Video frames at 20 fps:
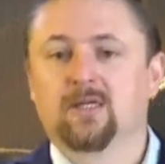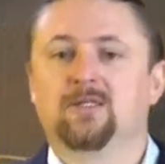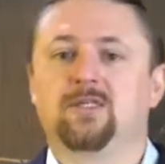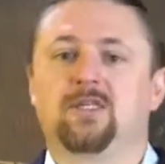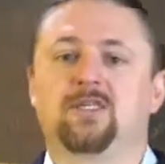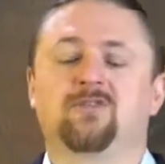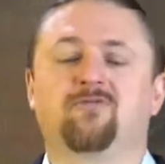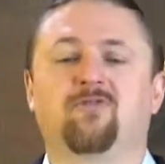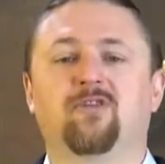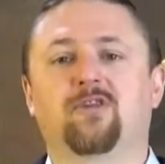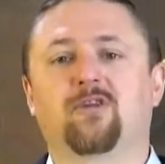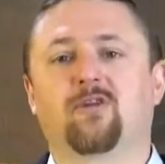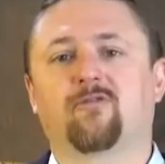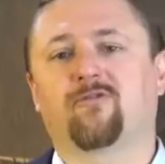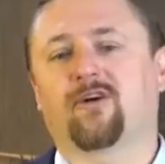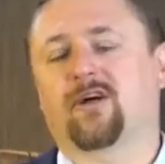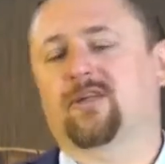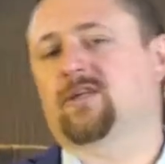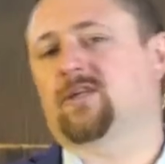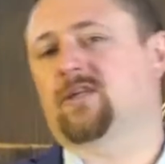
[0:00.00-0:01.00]
nie jest
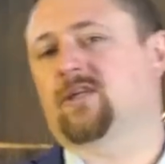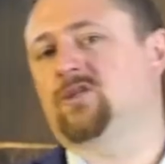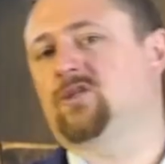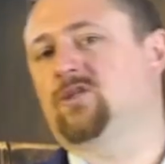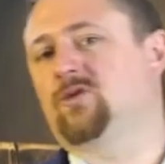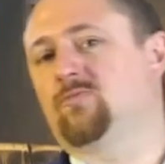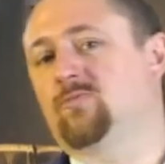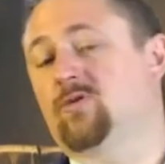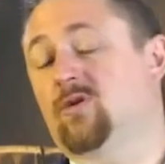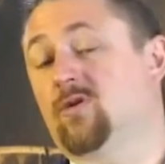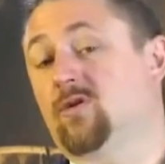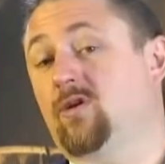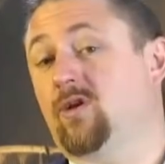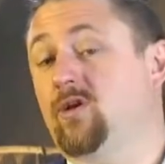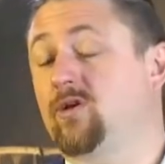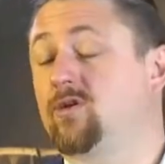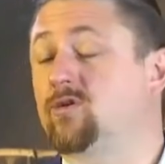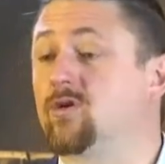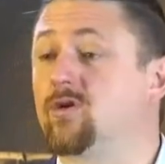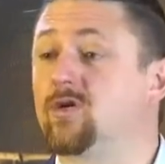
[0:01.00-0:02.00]
filtrowana na zimno
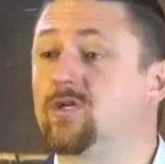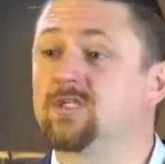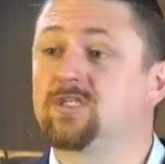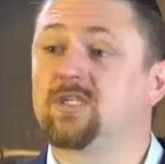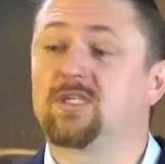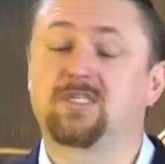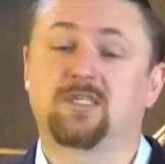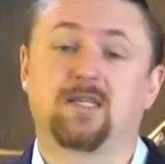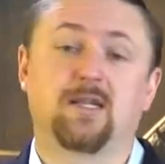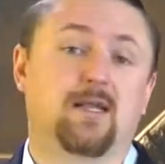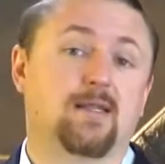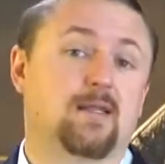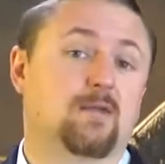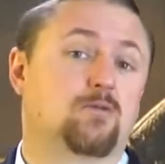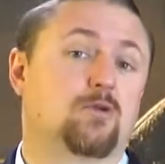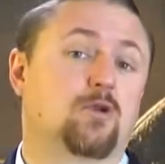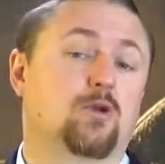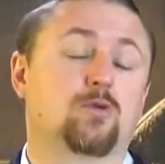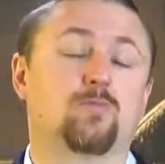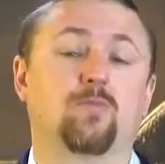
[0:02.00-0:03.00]
i to jest destylaria,
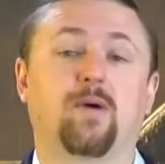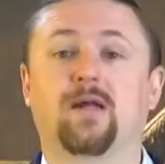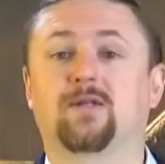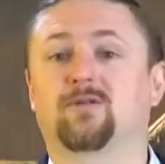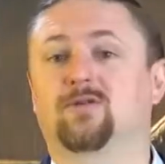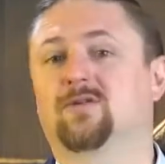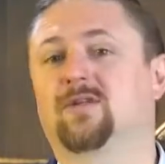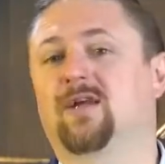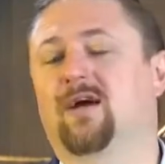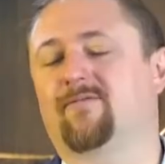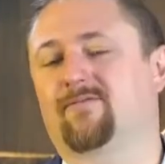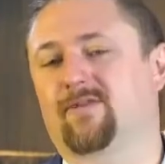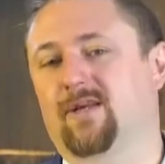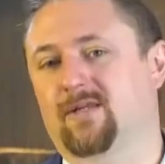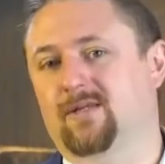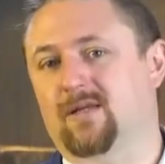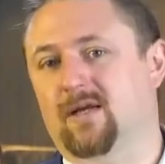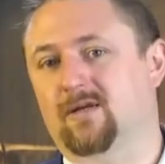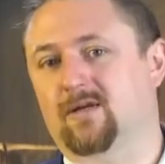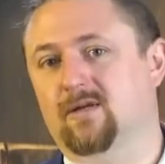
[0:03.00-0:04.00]
która od bardzo
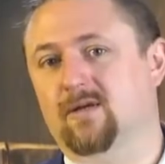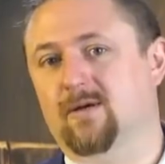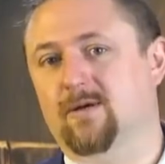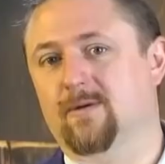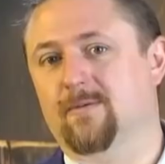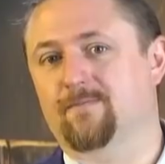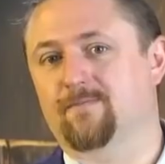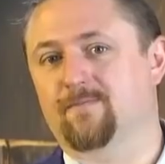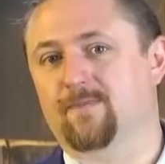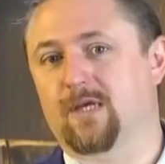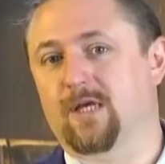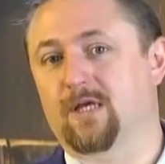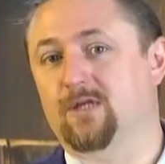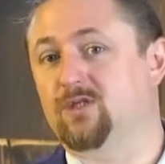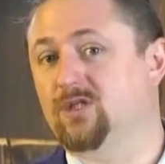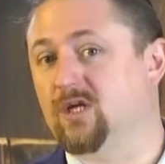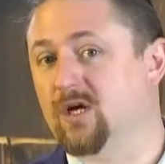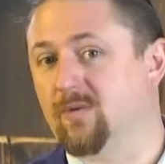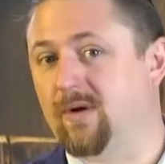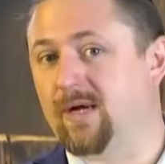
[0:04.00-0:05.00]
dawna tak e,
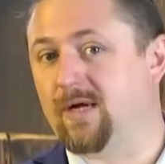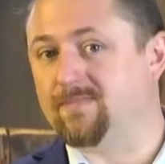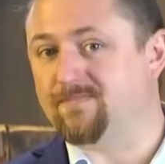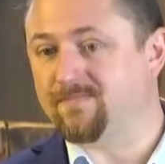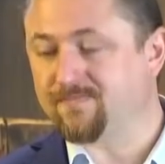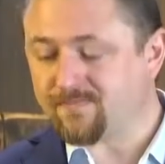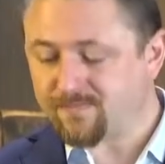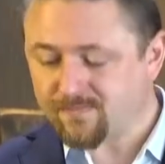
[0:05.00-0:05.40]
działa